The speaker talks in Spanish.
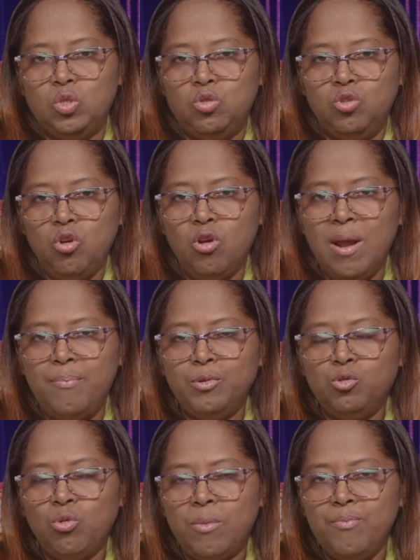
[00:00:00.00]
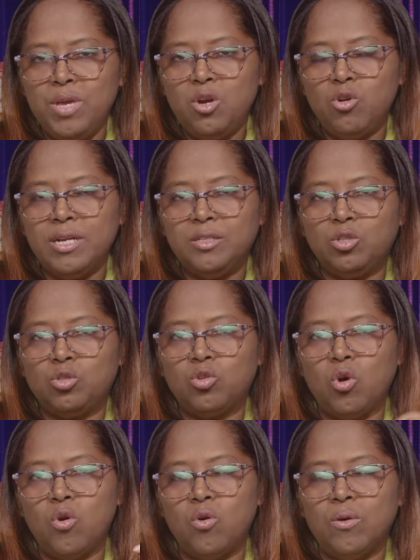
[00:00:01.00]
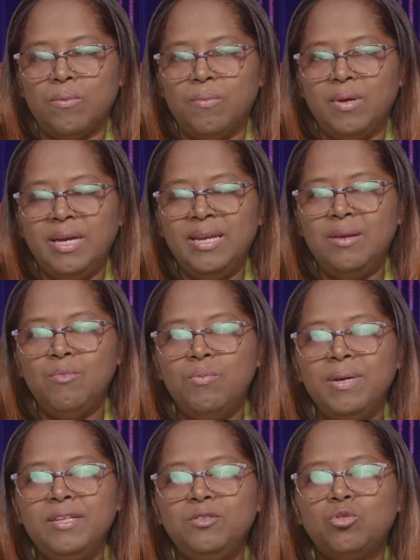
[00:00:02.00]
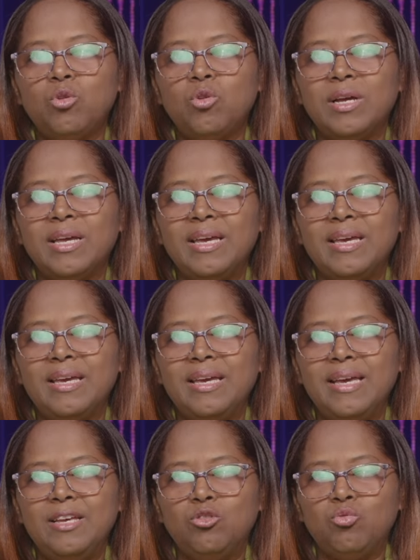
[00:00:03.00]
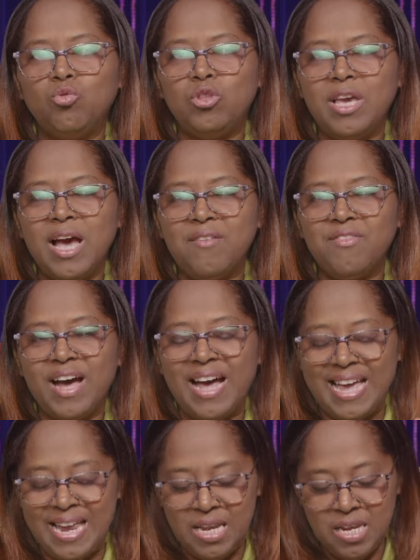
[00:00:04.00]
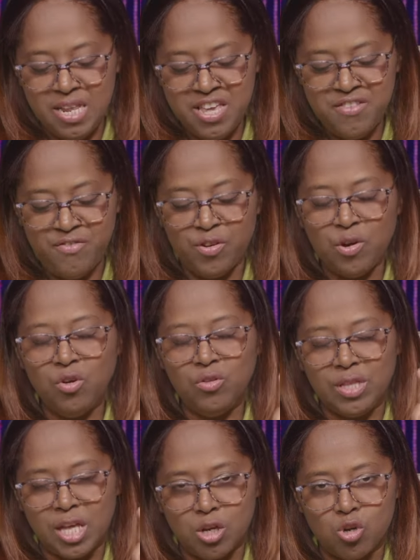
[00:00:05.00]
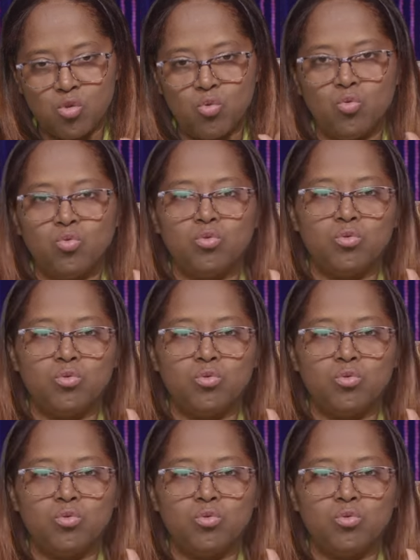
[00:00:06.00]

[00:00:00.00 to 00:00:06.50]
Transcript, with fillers: Dios la puso en mi corazón en el momento que estudiaba el libro de Ruth.